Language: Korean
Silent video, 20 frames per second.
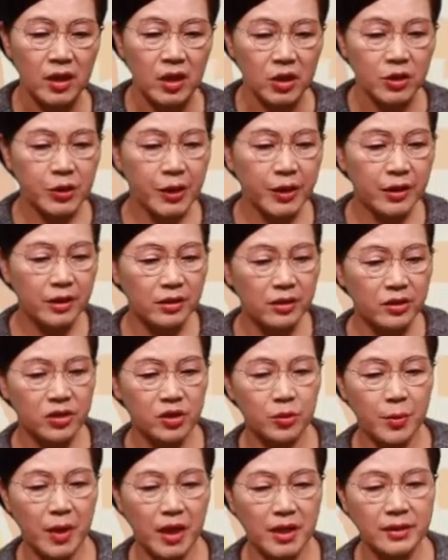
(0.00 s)
죄를
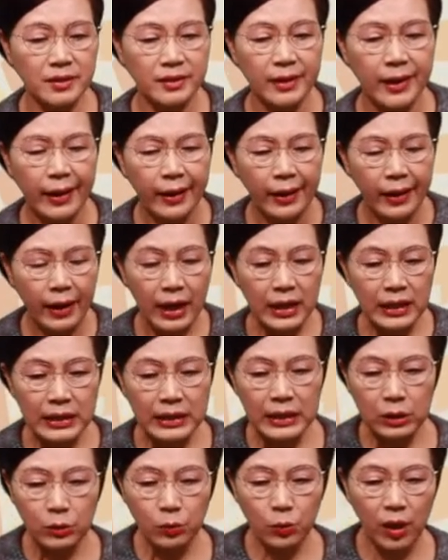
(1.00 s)
지으면은
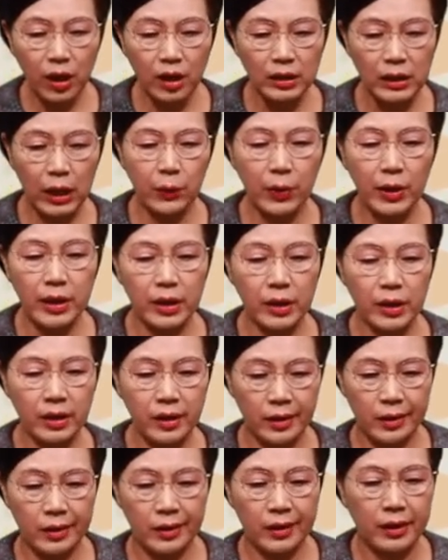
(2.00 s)
하나님과 나와의
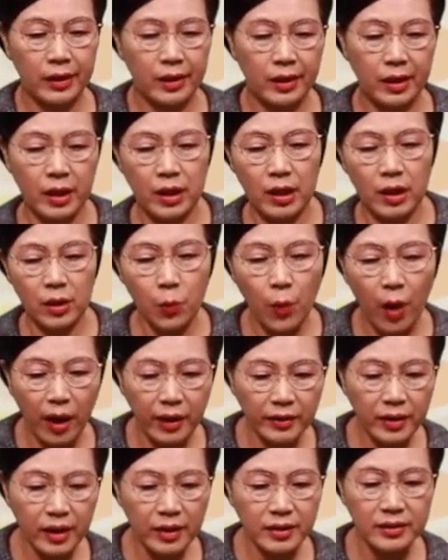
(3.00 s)
예,
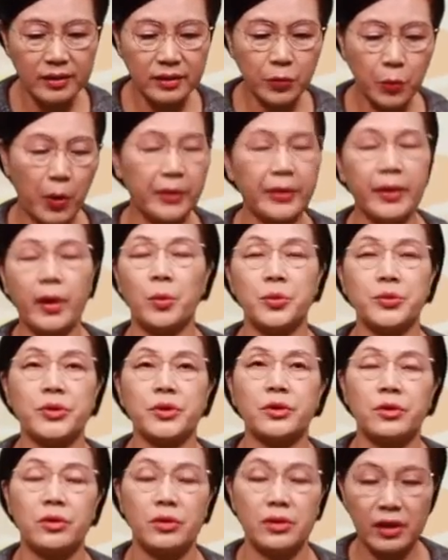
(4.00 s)
관계는 관계가
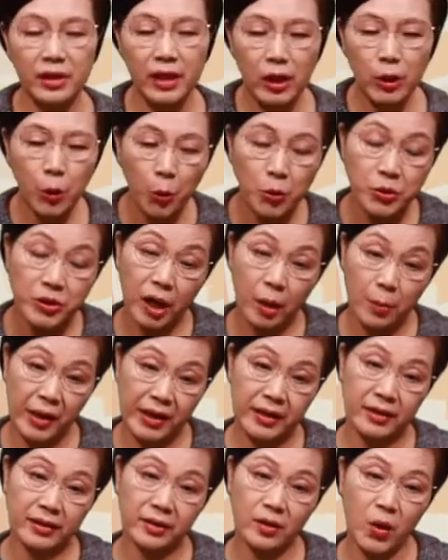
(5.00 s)
없어요 그런데 교제가
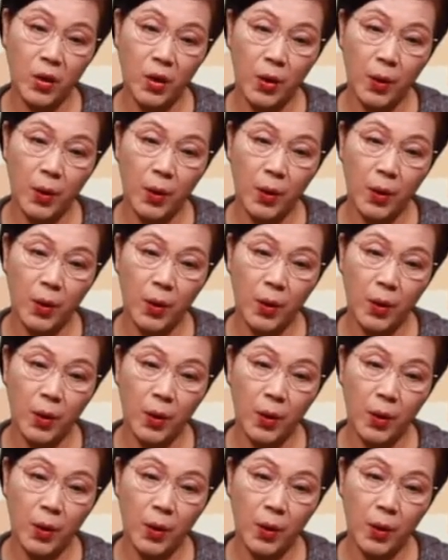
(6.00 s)
막히는 거예요